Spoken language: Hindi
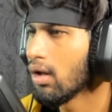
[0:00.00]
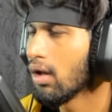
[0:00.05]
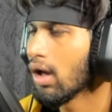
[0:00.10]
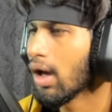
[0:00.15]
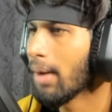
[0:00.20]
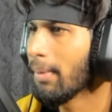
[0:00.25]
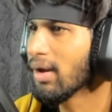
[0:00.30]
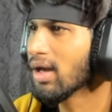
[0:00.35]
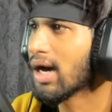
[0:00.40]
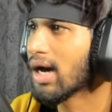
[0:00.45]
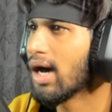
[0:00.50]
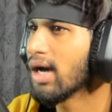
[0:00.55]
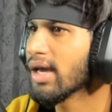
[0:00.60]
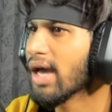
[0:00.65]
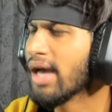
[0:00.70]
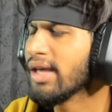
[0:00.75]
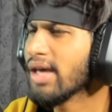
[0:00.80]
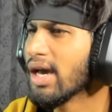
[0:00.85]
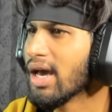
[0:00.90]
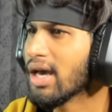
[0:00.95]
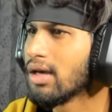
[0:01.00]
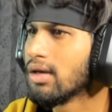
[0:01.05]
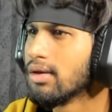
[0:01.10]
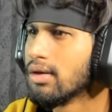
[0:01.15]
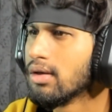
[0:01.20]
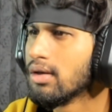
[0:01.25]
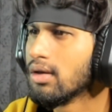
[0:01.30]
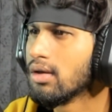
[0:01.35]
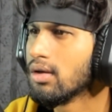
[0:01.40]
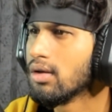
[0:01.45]
अबे कहाँ गया ये
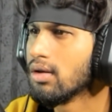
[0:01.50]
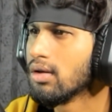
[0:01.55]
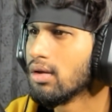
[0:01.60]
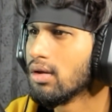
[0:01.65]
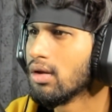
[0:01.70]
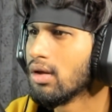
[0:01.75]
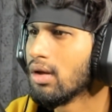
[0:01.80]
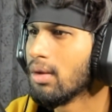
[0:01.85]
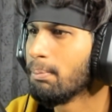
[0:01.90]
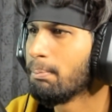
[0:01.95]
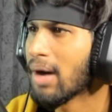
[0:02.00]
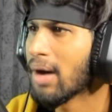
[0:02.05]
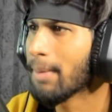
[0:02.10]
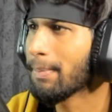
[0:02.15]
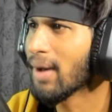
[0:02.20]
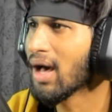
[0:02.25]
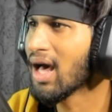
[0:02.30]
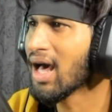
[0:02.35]
पापा